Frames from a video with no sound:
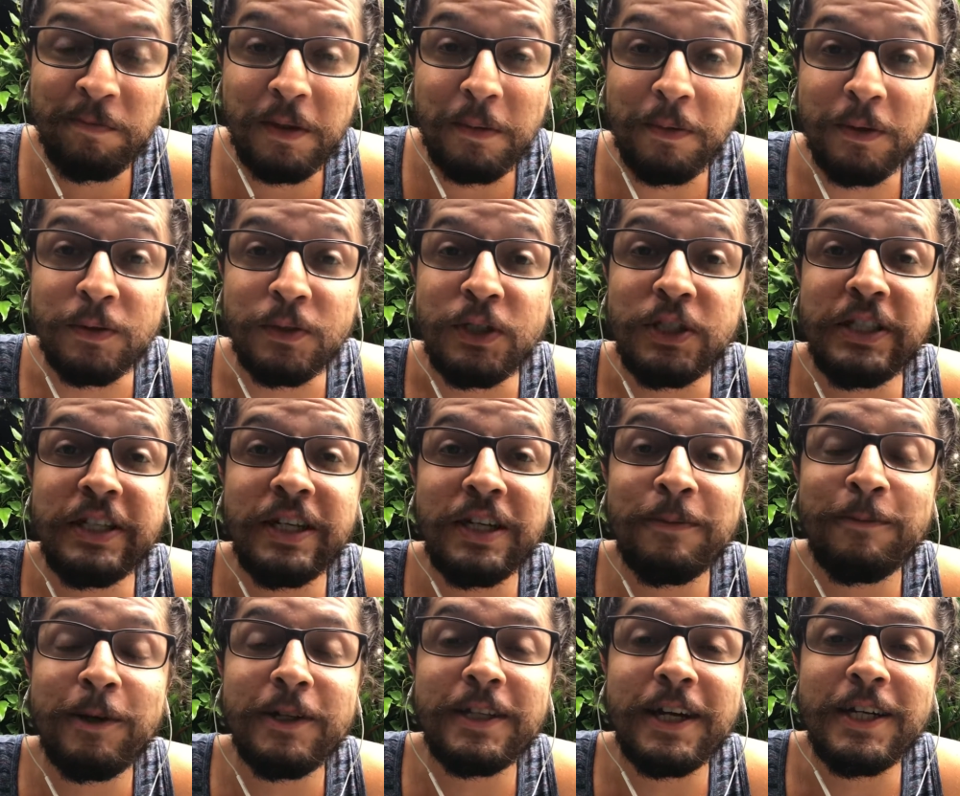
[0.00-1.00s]
Bom dia,
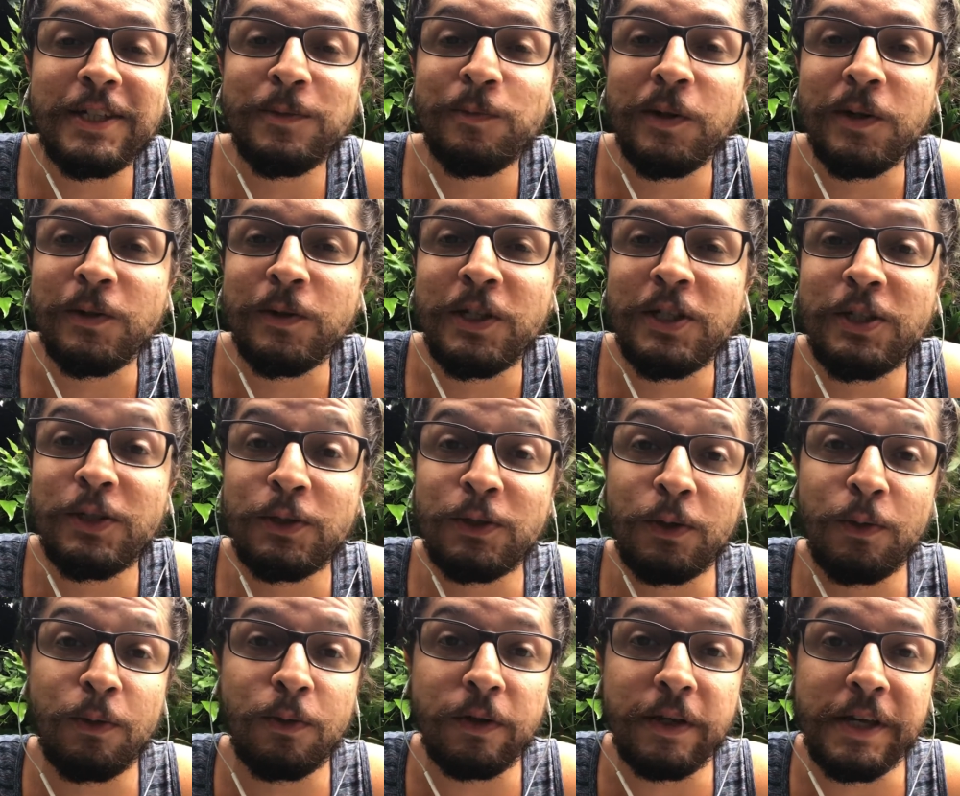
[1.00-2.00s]
boa tarde, boa noite. Eu
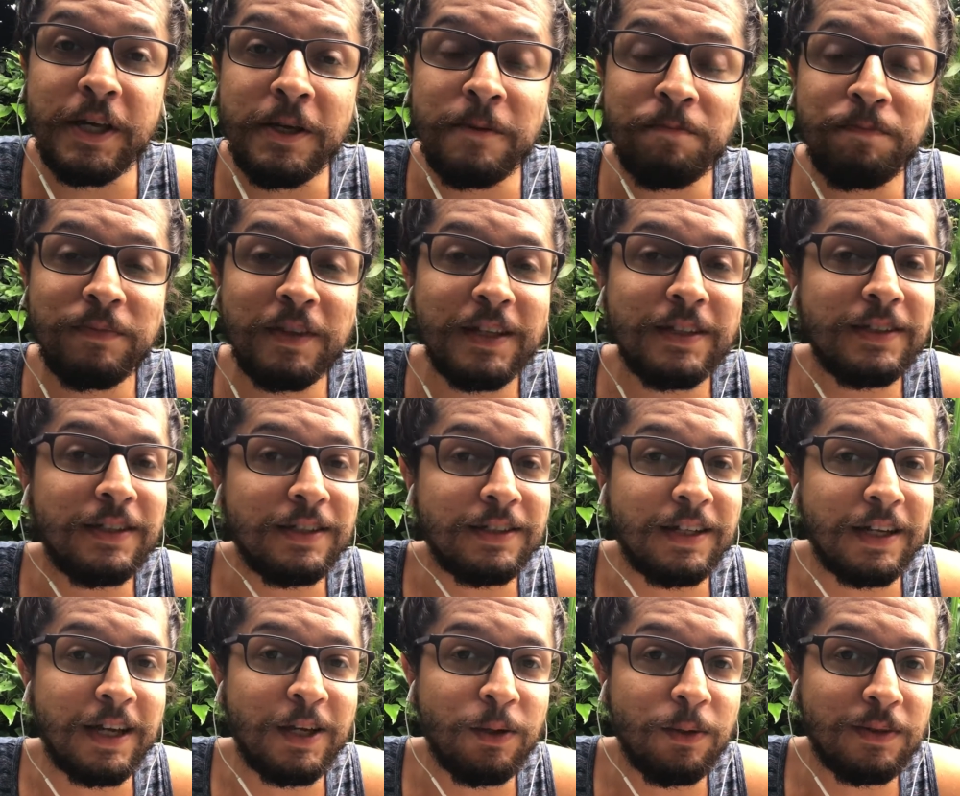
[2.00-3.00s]
sou o Gui. Você está
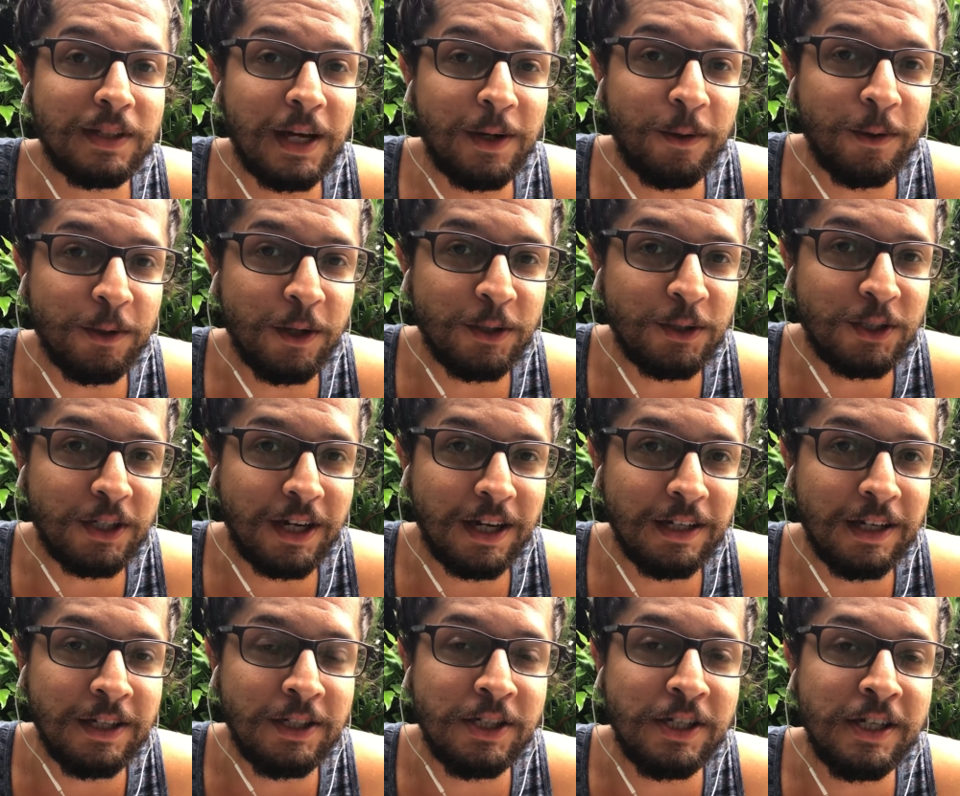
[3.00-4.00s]
aqui no Tarô Nosso de
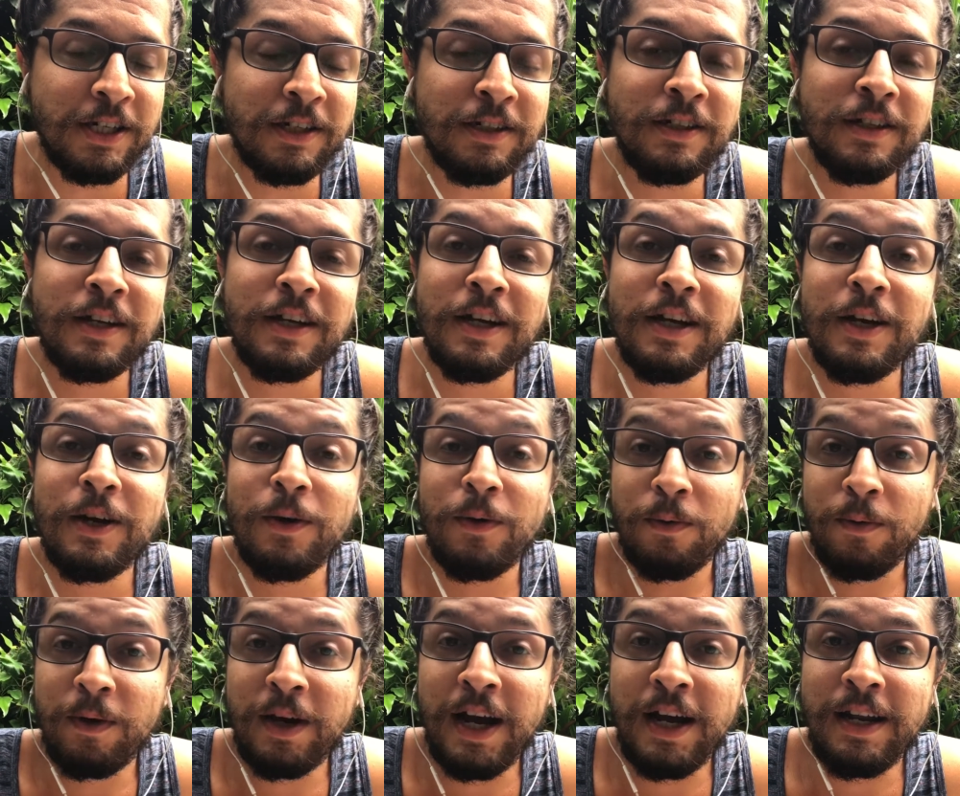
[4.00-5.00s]
Cada Dia,
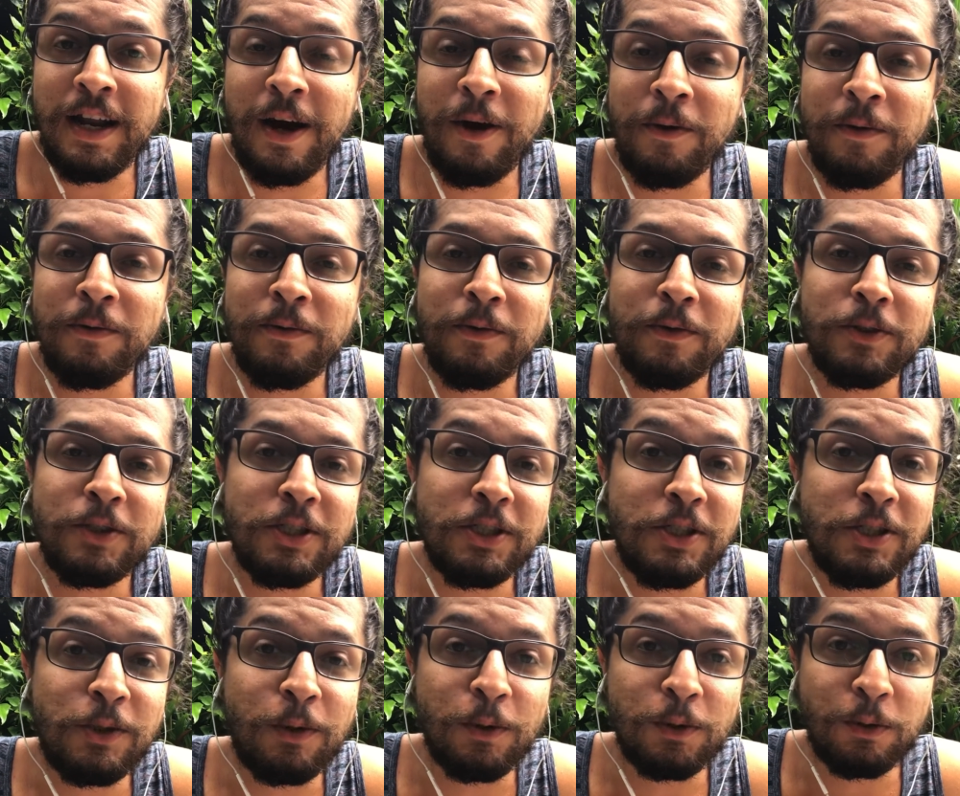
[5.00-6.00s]
um canal onde a
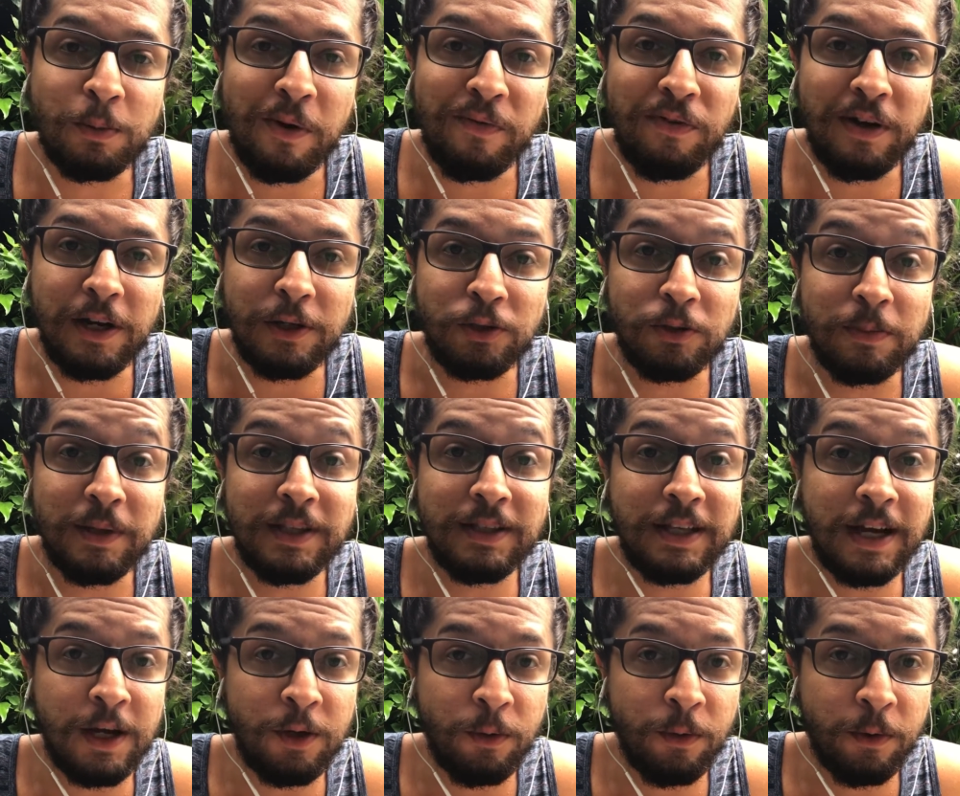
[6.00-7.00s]
gente costuma falar sobre
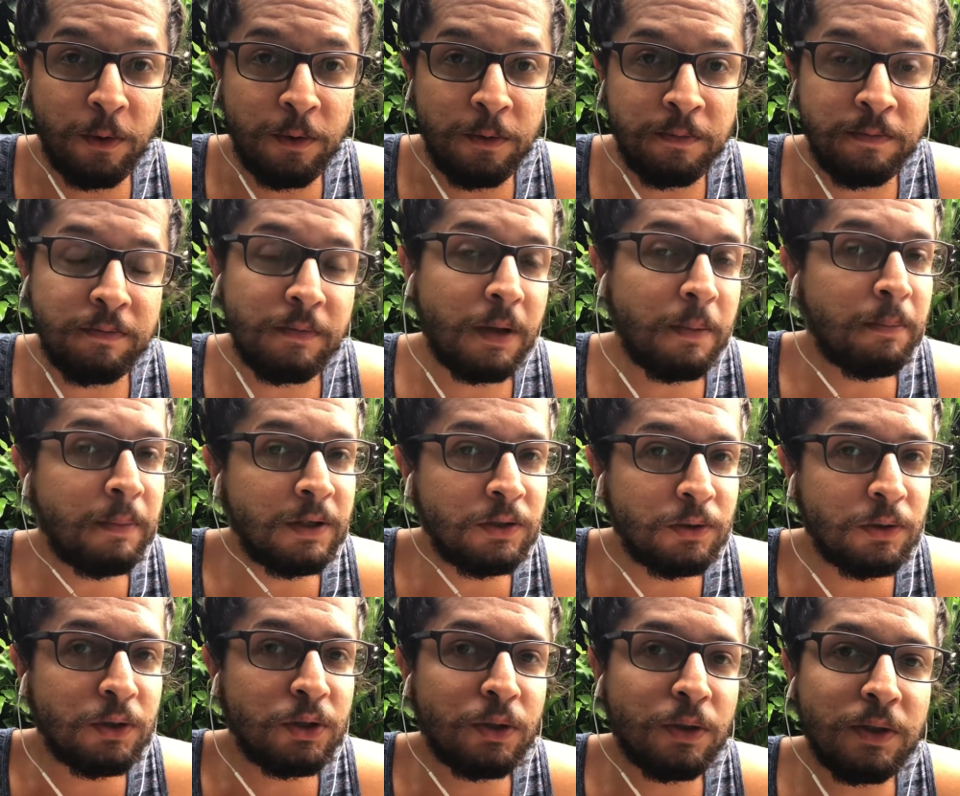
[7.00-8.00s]
tarô, mas
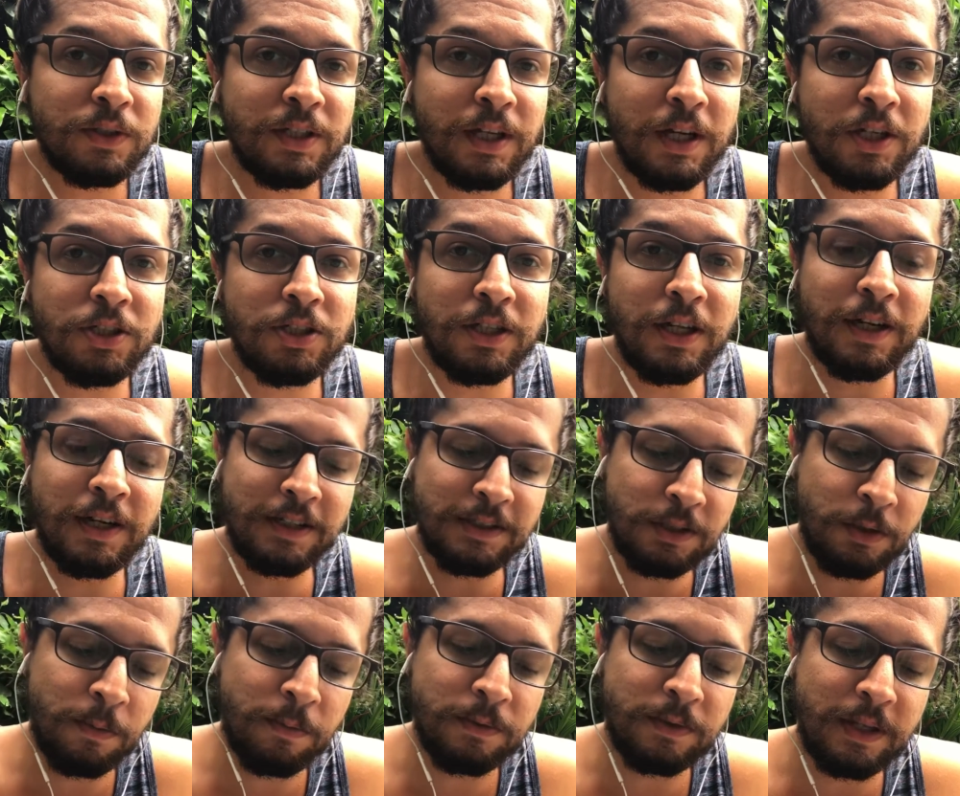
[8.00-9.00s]
hoje eu gostaria de trazer
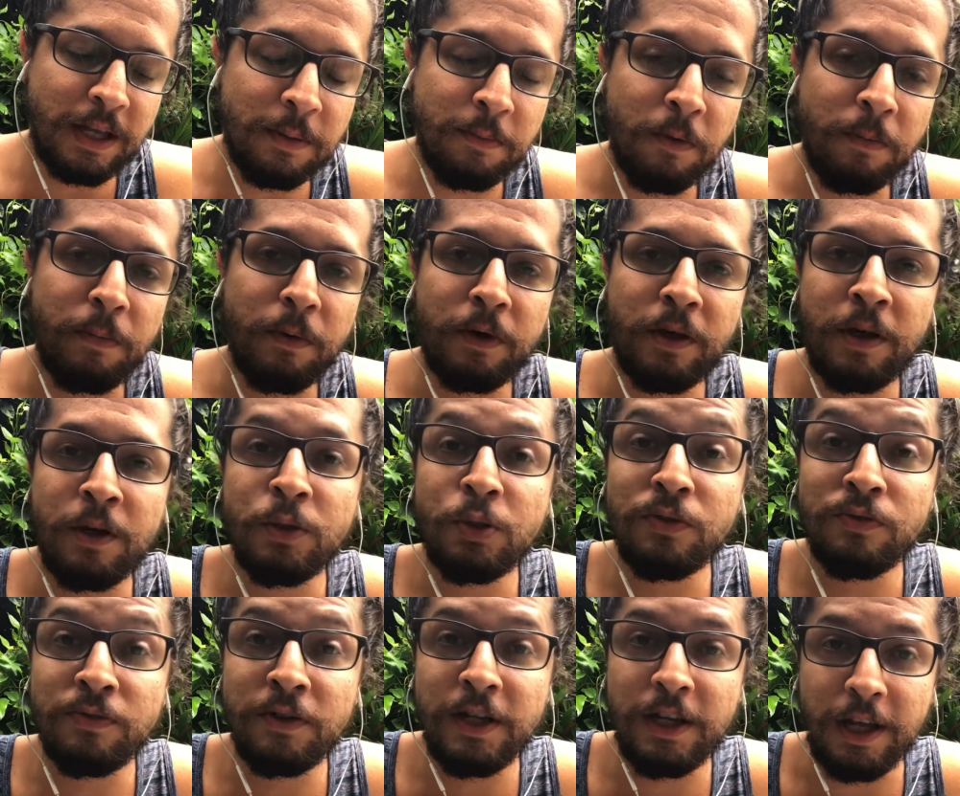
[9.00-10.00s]
um tema um pouquinho
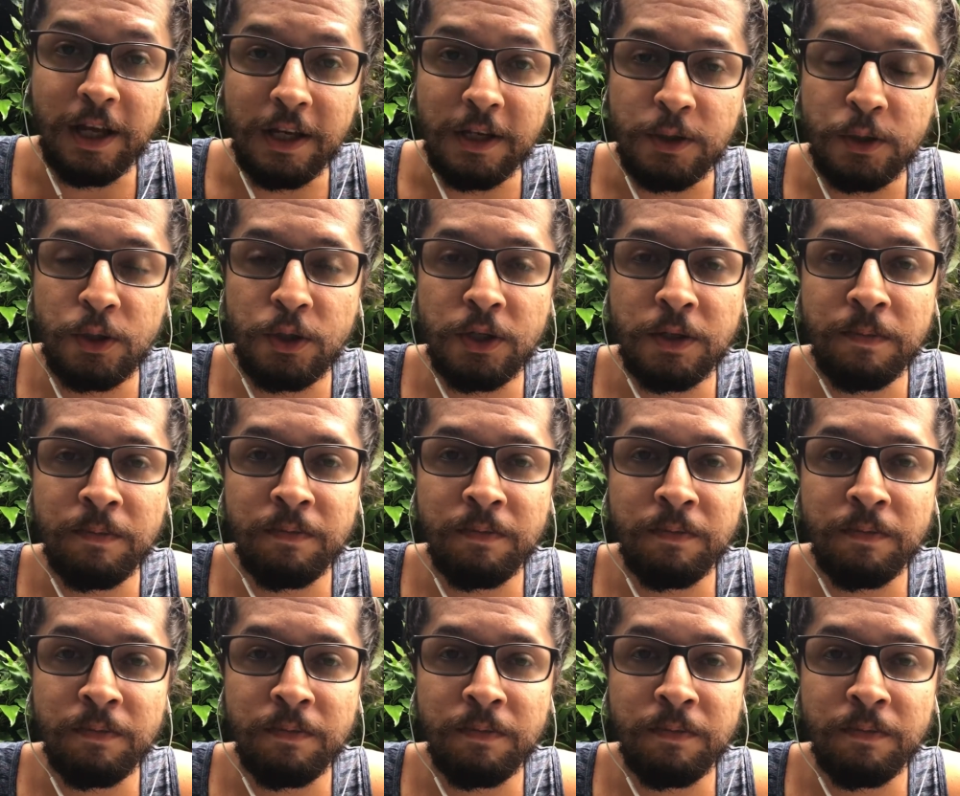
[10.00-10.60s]
diferente,